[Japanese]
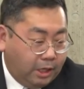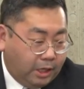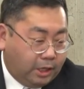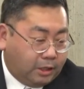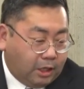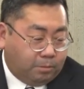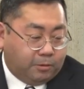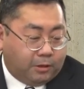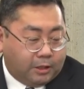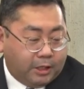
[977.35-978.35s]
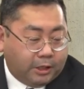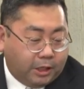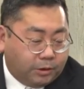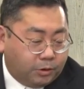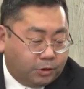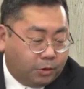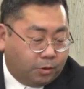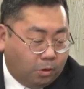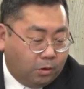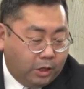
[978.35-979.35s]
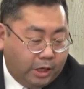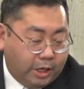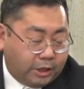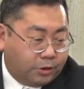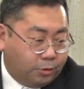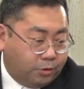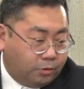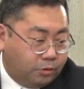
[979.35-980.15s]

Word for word: えー、奈良文化財研究所の、えー、協力